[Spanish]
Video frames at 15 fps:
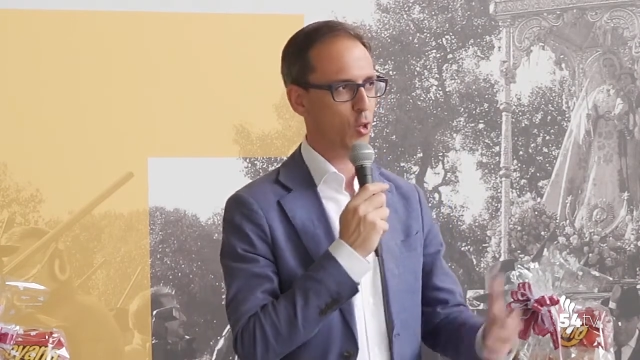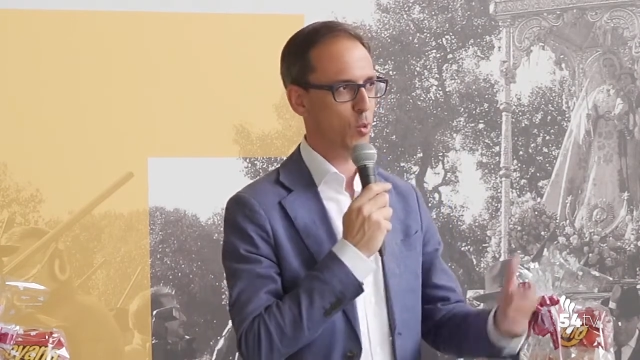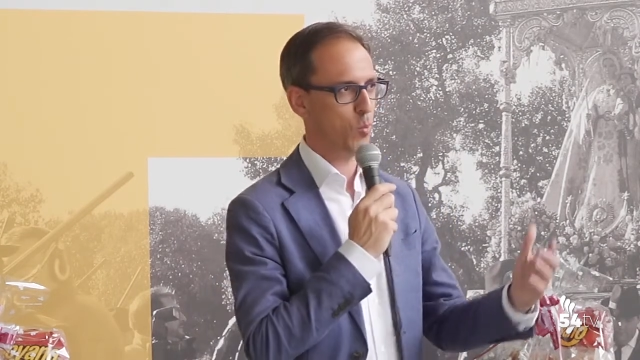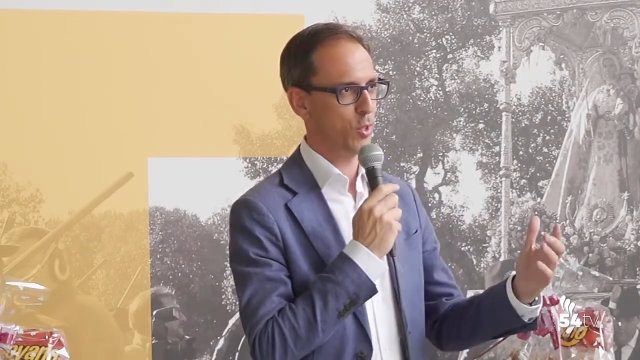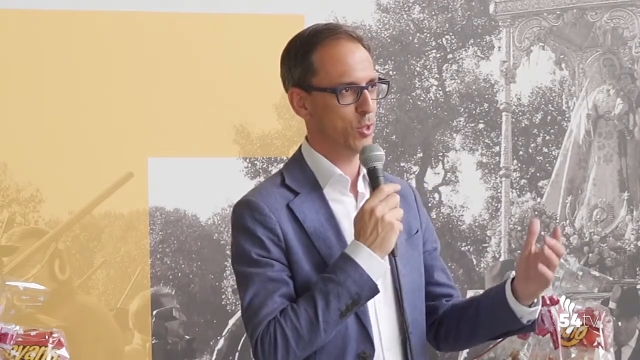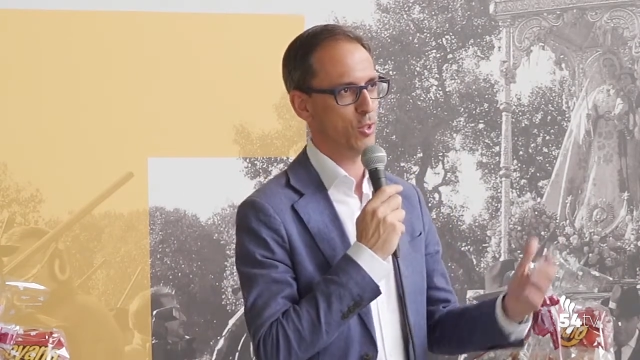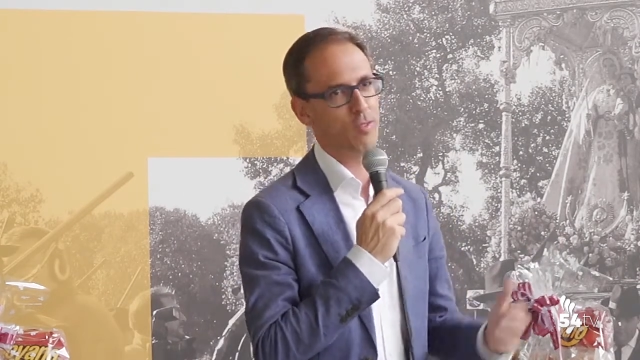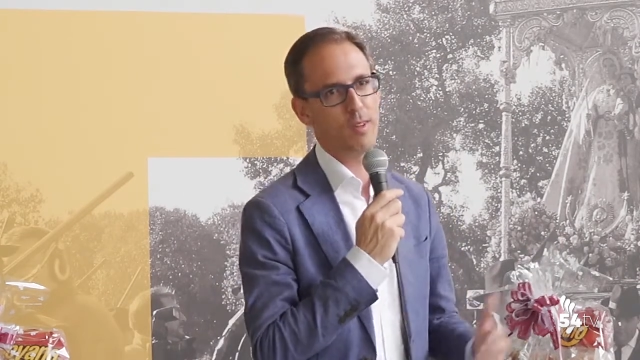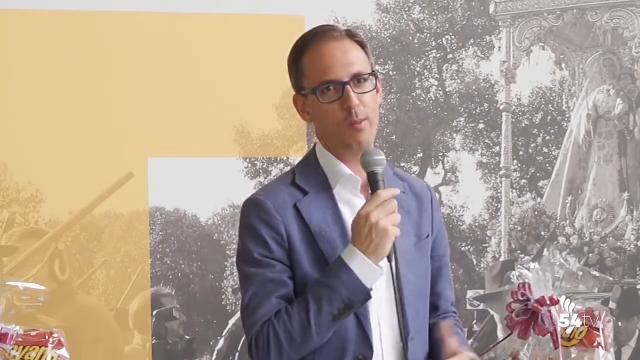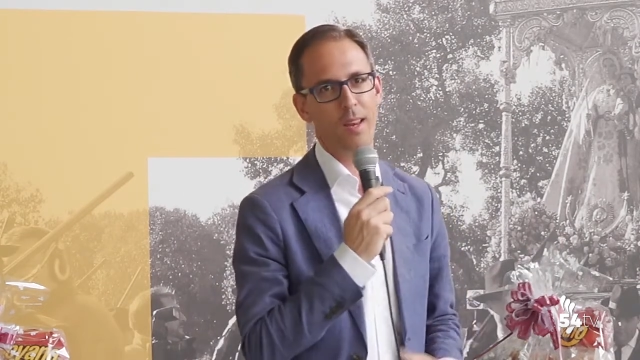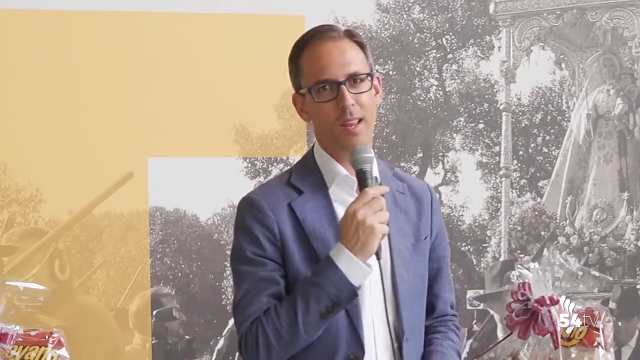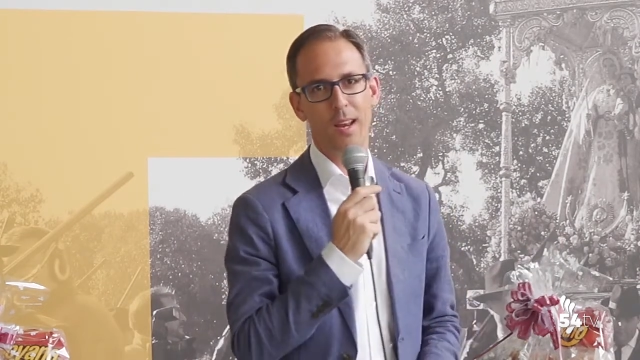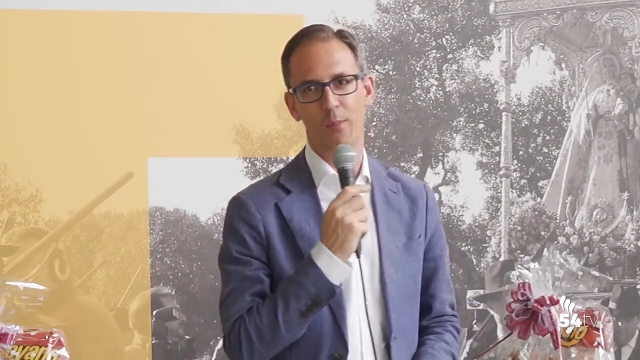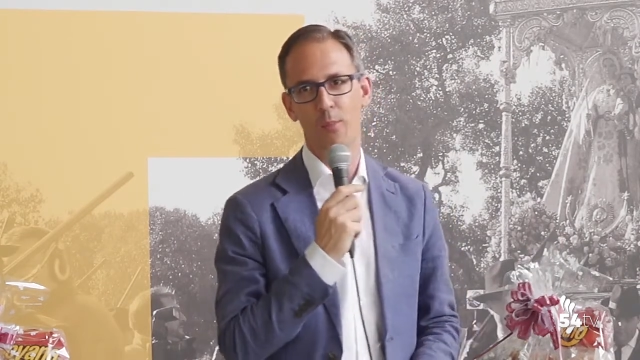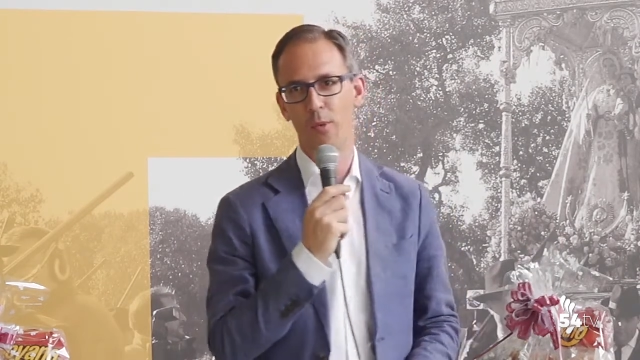además de
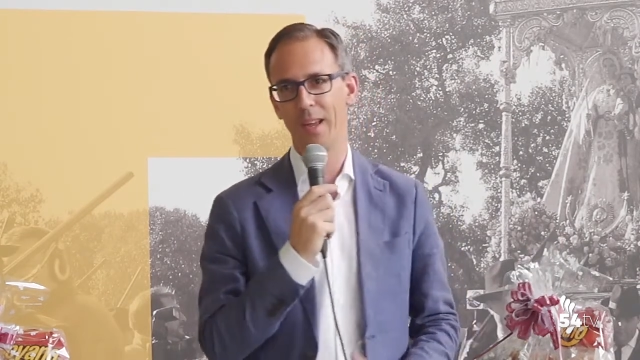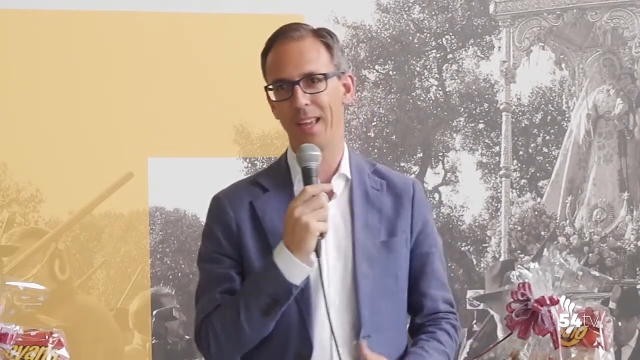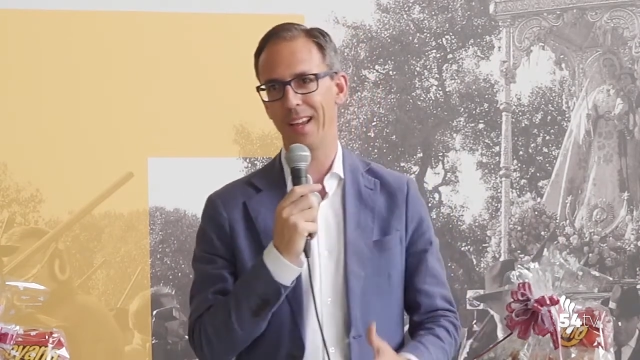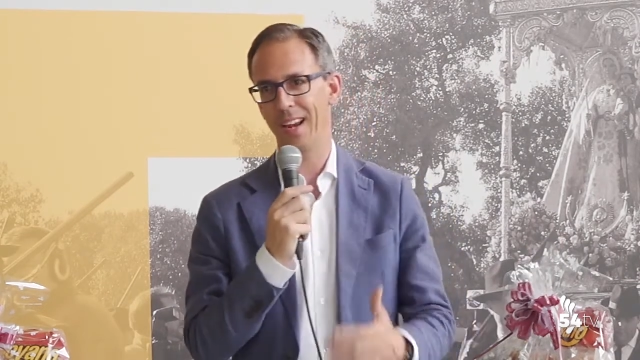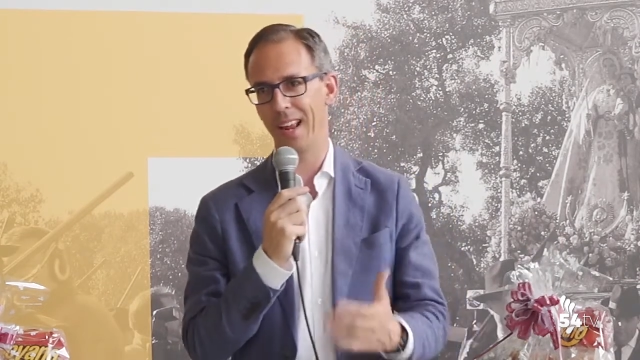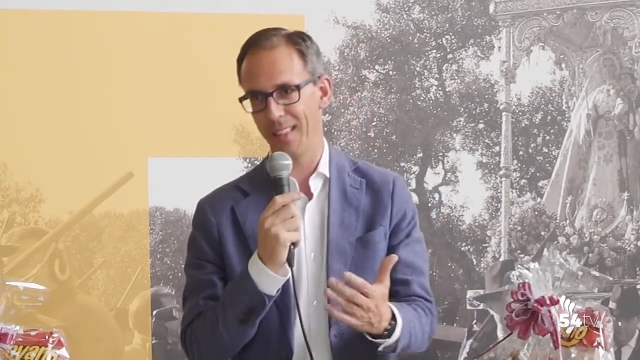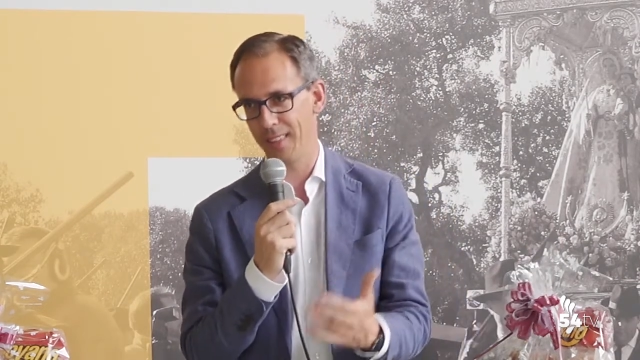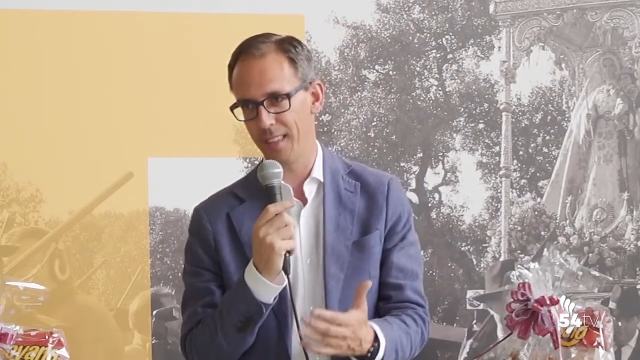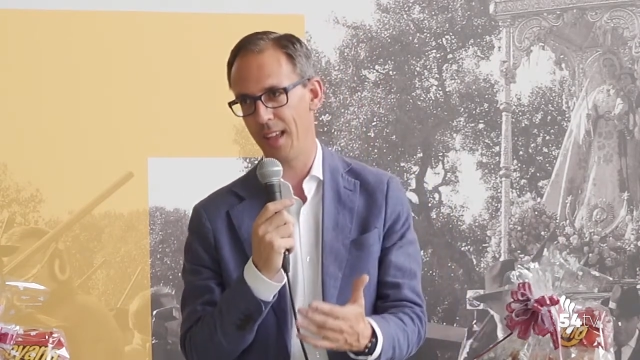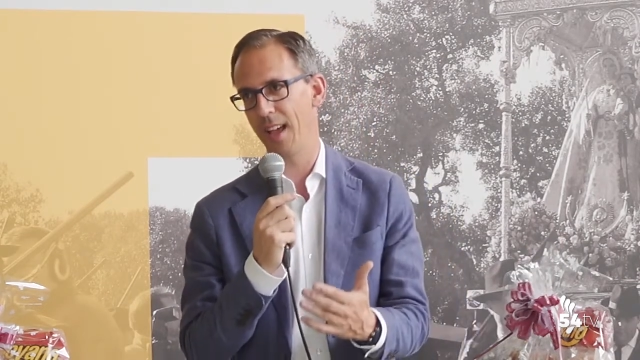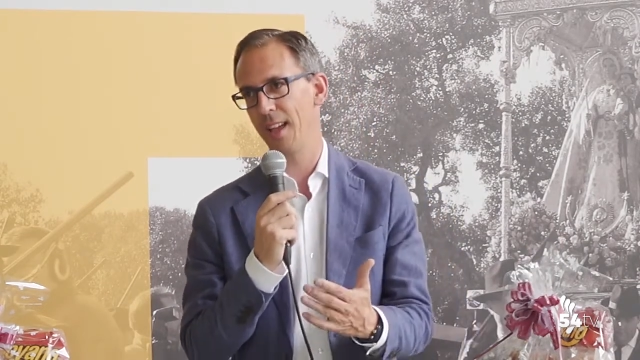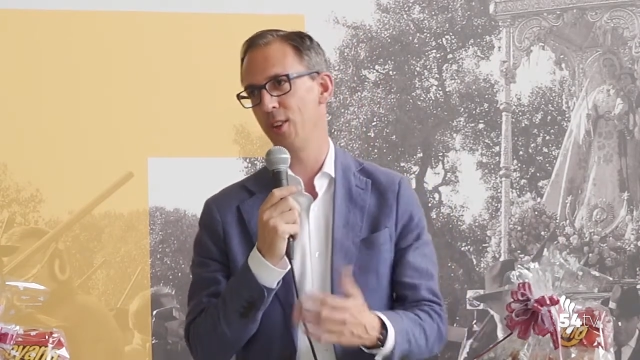reducir las emisiones de